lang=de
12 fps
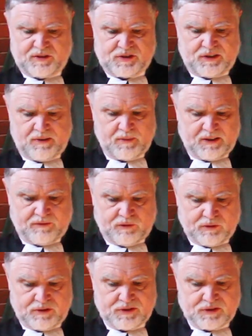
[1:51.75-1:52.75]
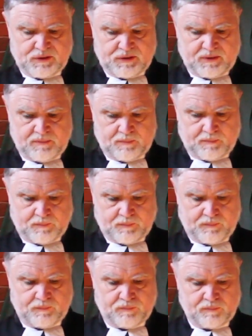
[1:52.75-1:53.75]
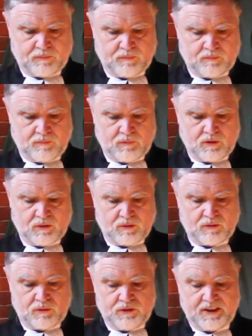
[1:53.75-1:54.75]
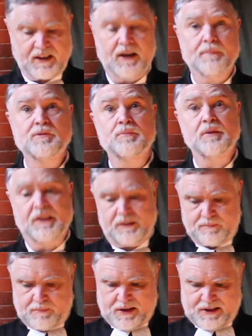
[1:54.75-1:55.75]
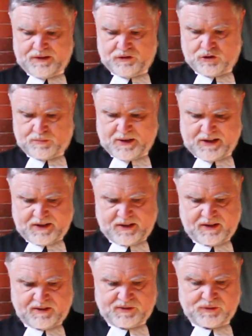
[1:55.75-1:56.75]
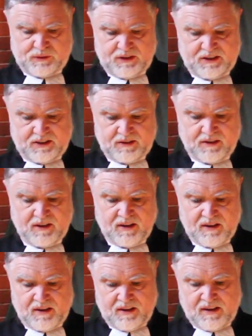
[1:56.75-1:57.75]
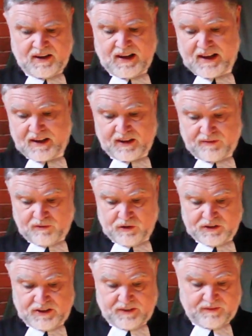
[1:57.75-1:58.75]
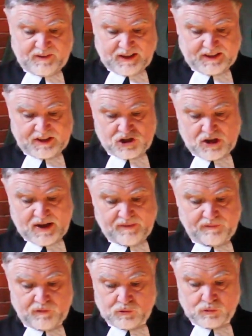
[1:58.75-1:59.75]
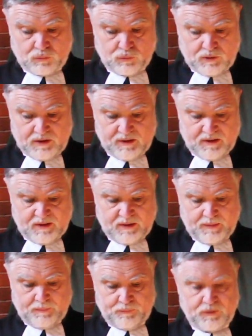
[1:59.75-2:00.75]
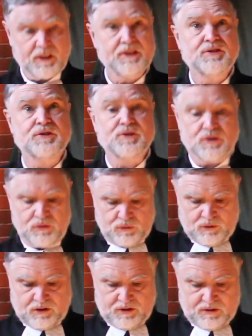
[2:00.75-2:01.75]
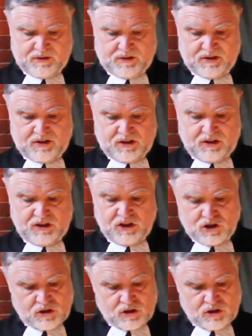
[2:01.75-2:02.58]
was sie ihm antworten sollten. Und er kam zum dritten Mal und sprach zu ihnen, Ach, wollt ihr weiter schlafen und ruhen? Es ist genug. Die